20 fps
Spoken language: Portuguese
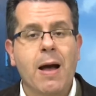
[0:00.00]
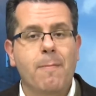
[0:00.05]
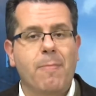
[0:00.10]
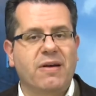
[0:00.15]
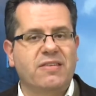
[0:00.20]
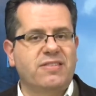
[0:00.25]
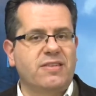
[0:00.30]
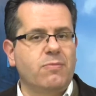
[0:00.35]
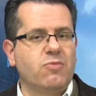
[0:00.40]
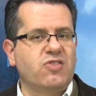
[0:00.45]

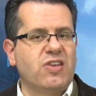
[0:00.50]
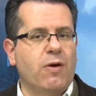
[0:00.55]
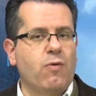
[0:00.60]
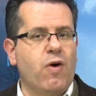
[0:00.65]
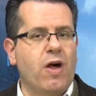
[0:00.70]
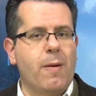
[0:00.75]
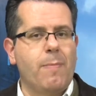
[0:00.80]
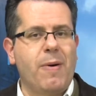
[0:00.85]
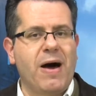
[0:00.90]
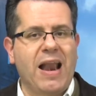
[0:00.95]
Passamos
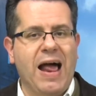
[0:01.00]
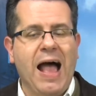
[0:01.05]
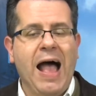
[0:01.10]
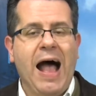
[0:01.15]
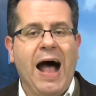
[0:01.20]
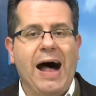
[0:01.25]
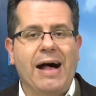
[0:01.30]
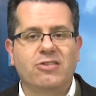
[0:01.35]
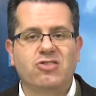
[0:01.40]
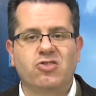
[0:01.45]
agora para
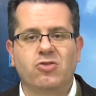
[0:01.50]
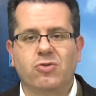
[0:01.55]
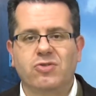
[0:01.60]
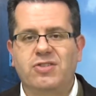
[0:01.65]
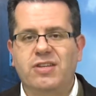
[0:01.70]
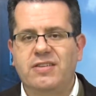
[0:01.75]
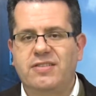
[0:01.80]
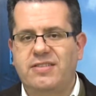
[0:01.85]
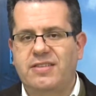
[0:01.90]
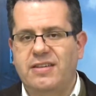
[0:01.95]
as
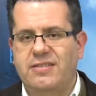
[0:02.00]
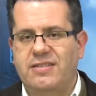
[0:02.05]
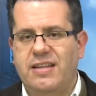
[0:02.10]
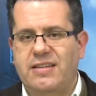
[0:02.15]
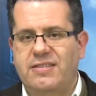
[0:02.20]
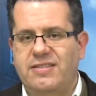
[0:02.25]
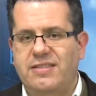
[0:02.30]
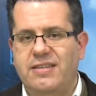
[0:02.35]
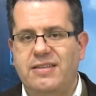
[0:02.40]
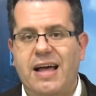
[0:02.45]
notícias da
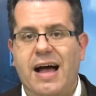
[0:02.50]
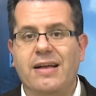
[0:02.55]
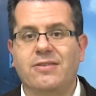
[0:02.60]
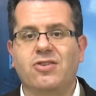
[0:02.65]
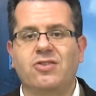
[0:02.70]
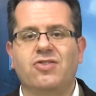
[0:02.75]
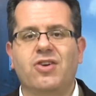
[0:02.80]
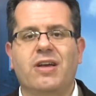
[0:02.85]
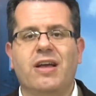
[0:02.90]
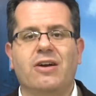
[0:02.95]

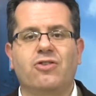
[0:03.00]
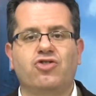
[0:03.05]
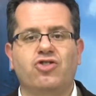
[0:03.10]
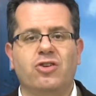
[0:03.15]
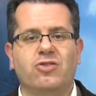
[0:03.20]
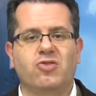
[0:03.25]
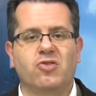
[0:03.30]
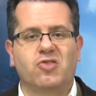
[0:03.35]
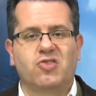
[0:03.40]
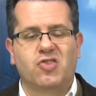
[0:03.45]
cidade de
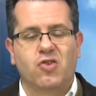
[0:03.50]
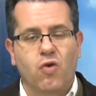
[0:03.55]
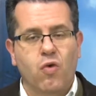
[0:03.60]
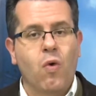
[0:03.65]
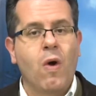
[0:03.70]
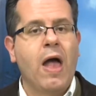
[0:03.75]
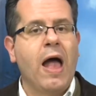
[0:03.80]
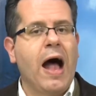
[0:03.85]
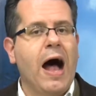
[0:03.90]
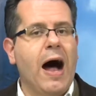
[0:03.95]
Caxias do
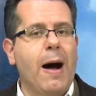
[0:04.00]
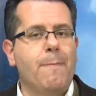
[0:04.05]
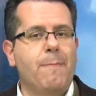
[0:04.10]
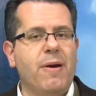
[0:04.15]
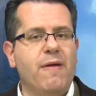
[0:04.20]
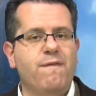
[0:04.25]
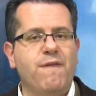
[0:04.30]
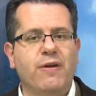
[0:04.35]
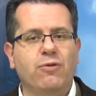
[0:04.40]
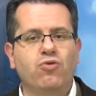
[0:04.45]
Sul. A
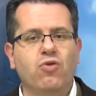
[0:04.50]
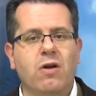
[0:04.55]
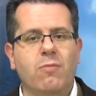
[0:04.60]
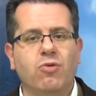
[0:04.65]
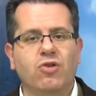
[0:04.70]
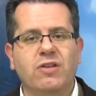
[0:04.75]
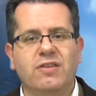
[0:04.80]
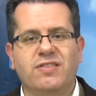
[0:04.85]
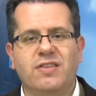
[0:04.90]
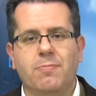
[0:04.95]
Prefeitura
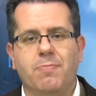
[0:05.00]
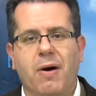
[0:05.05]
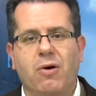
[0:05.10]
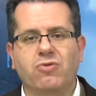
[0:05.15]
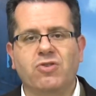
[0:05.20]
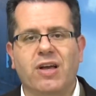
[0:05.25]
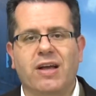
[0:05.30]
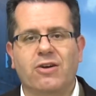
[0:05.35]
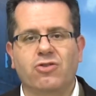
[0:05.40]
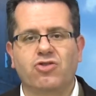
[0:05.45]
Municipal
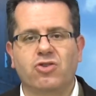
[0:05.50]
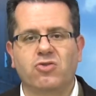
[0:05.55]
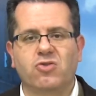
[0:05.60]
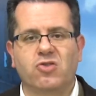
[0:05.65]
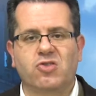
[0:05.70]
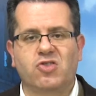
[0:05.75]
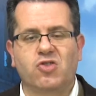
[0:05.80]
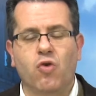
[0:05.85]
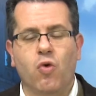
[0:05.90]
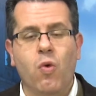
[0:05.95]
de Caxias do
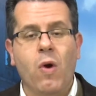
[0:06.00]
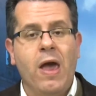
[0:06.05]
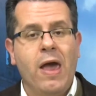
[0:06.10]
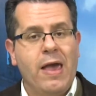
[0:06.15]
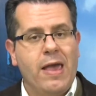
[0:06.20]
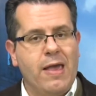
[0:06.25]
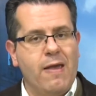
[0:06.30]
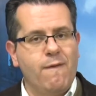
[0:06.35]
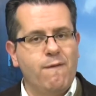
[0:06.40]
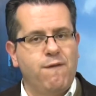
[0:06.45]
Sul
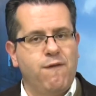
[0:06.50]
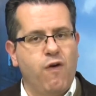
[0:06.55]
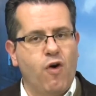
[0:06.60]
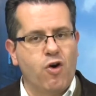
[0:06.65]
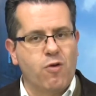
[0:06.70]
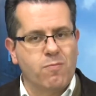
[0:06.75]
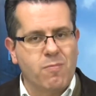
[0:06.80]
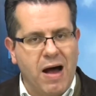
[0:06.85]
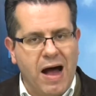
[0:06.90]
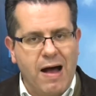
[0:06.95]

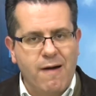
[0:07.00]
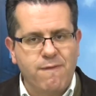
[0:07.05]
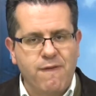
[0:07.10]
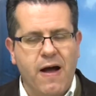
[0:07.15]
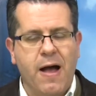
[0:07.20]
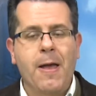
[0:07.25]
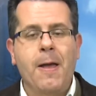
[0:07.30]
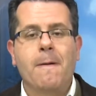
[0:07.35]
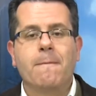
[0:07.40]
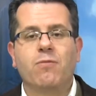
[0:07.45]

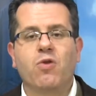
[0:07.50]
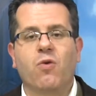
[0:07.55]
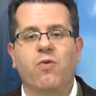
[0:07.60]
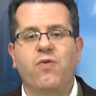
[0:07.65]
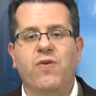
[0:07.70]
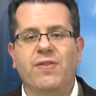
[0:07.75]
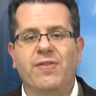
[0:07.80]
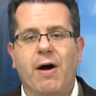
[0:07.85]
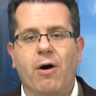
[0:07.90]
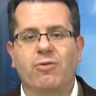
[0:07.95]
informava no
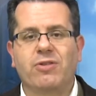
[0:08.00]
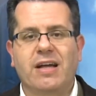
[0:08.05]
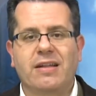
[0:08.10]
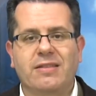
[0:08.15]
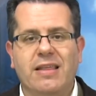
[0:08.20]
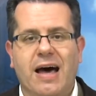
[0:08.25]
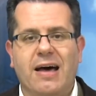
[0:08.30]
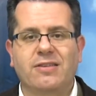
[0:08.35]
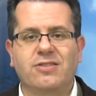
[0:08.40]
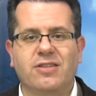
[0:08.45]
final da
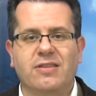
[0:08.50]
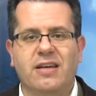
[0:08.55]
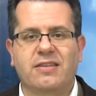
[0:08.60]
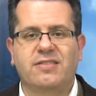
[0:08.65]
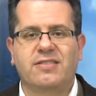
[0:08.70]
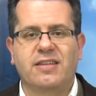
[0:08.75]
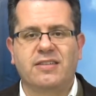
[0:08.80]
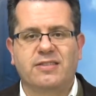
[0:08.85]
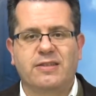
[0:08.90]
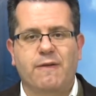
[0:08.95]
tarde da
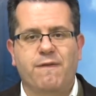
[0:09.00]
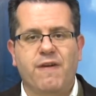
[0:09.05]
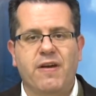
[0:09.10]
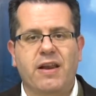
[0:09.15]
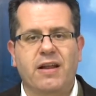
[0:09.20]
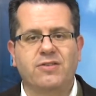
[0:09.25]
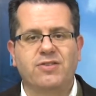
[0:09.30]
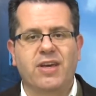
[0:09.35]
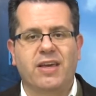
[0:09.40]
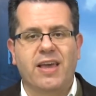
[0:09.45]

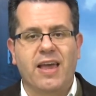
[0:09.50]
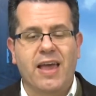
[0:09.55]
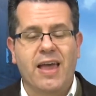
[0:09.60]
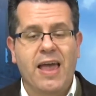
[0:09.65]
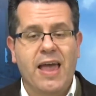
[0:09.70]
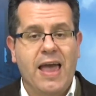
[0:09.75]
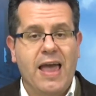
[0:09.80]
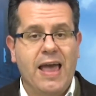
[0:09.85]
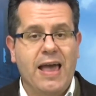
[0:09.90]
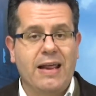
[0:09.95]
sexta-feira de que
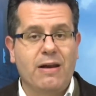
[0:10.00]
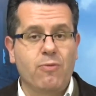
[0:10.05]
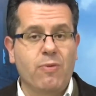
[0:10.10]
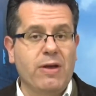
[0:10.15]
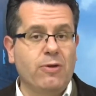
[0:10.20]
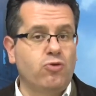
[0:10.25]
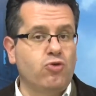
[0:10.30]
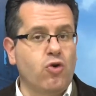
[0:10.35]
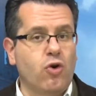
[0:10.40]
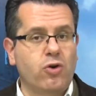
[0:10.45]
eram
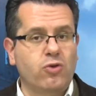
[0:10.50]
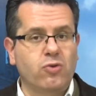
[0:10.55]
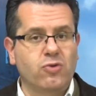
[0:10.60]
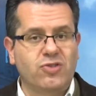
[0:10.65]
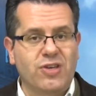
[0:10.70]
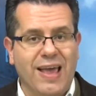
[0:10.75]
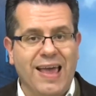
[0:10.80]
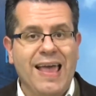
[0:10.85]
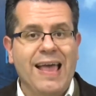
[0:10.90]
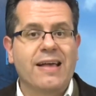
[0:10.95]
em torno
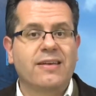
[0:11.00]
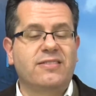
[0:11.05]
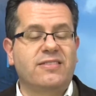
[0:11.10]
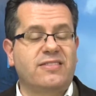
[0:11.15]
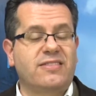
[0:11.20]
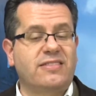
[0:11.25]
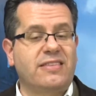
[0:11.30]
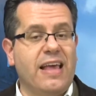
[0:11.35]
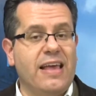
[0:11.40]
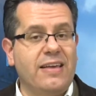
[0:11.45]
de
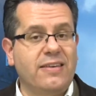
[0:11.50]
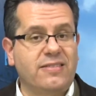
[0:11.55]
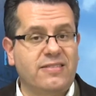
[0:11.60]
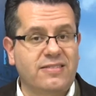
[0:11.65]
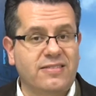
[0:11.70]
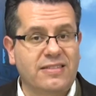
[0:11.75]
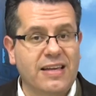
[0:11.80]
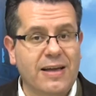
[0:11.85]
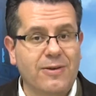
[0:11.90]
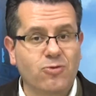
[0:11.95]

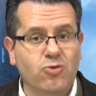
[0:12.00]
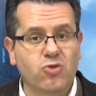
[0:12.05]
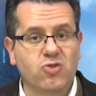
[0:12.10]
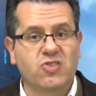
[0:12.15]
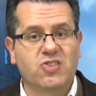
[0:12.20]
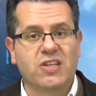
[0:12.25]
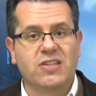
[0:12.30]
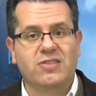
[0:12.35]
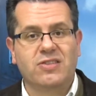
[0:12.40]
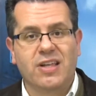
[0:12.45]

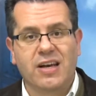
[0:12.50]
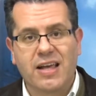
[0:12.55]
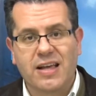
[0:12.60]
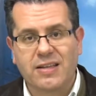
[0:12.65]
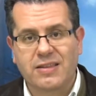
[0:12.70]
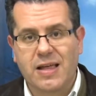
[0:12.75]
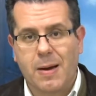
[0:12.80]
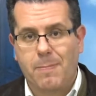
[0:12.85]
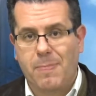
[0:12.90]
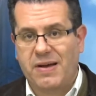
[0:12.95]

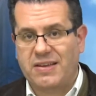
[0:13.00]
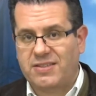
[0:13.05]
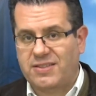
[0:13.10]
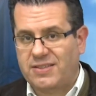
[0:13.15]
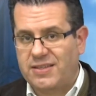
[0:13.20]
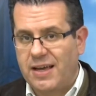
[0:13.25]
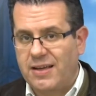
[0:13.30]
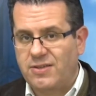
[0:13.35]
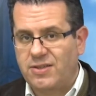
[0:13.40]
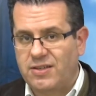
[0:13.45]
630
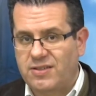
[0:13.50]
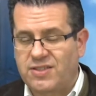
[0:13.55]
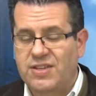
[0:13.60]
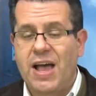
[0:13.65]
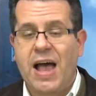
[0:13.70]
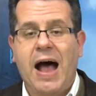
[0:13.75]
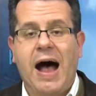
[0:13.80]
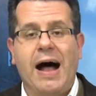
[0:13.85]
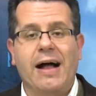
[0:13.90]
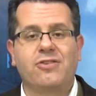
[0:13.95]
pacientes
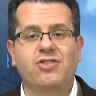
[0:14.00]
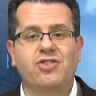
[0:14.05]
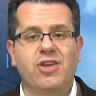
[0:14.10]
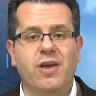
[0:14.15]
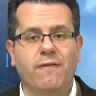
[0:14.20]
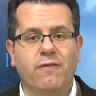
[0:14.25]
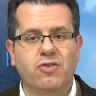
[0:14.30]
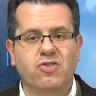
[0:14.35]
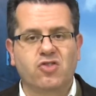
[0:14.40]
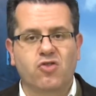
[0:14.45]

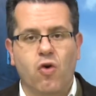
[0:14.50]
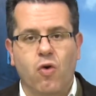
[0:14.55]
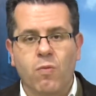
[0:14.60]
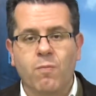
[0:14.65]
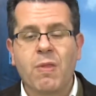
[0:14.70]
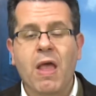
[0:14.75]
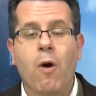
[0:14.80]
ativos com